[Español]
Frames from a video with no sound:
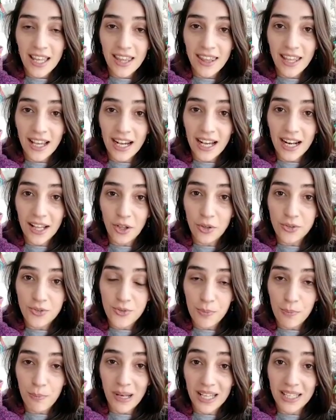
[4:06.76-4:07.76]
dejarnos
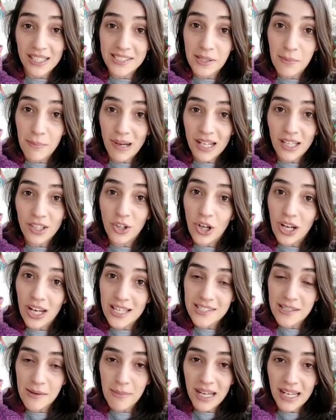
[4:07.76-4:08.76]
participar todas
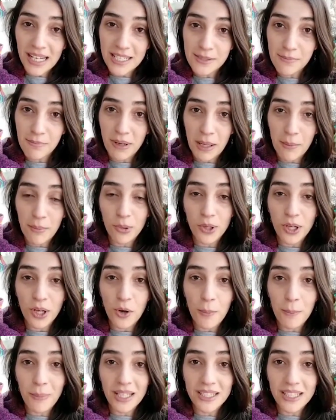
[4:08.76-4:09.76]
las semanas para poder
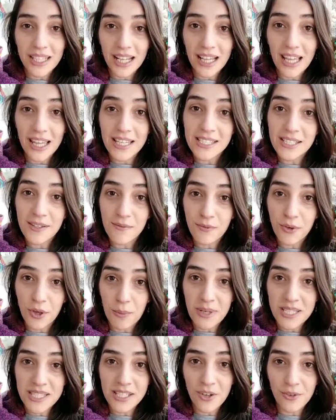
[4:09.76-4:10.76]
combatir la
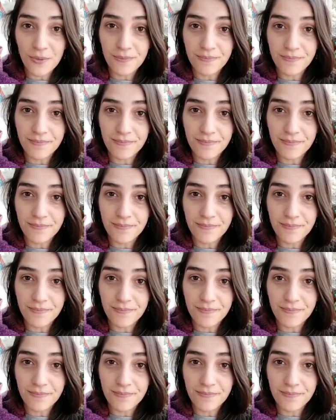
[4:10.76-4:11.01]
desinformación.